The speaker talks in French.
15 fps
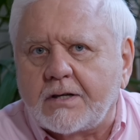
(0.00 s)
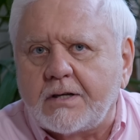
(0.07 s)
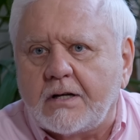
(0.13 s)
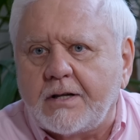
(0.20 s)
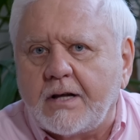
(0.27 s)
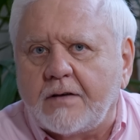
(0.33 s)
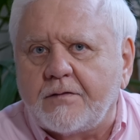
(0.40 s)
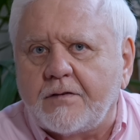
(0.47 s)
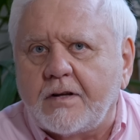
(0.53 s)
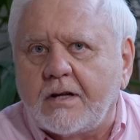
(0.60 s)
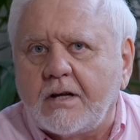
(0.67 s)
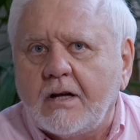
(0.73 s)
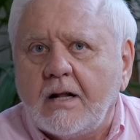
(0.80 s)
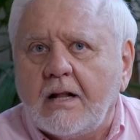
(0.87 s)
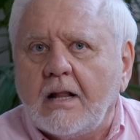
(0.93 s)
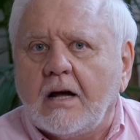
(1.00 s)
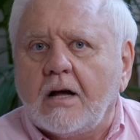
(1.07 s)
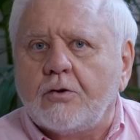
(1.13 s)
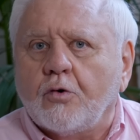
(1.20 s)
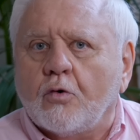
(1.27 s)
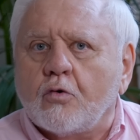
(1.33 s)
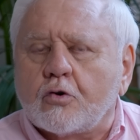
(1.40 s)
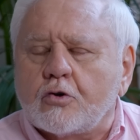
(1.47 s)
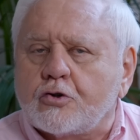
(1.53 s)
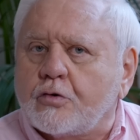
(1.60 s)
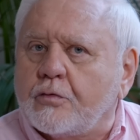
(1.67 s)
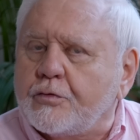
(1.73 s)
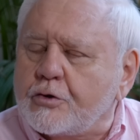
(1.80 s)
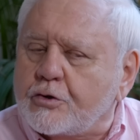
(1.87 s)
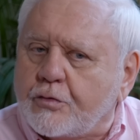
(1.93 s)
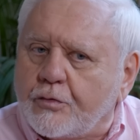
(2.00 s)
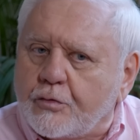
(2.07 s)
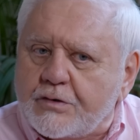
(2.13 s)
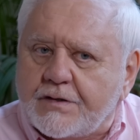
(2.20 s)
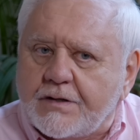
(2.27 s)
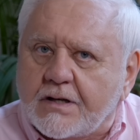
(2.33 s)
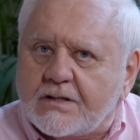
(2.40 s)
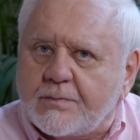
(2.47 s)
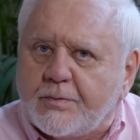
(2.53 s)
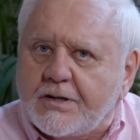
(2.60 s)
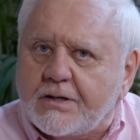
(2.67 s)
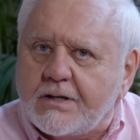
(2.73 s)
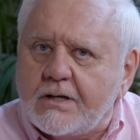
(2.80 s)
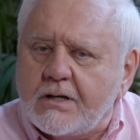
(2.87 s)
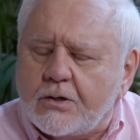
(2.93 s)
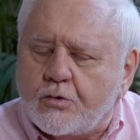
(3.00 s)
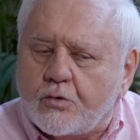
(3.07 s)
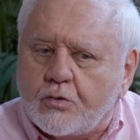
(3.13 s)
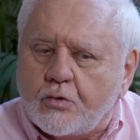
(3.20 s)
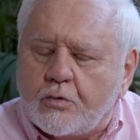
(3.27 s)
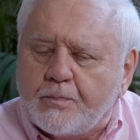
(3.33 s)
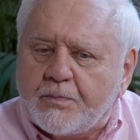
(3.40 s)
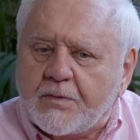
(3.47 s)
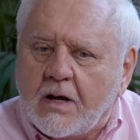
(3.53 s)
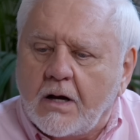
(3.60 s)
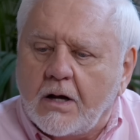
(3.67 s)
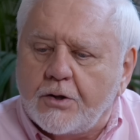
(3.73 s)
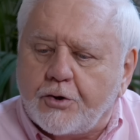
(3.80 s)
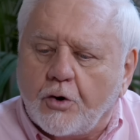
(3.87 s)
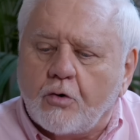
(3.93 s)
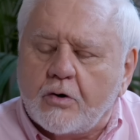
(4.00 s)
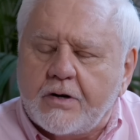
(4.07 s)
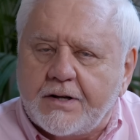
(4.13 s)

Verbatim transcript: qu'il y avait. Donc, je, je veux aussi expliquer que dans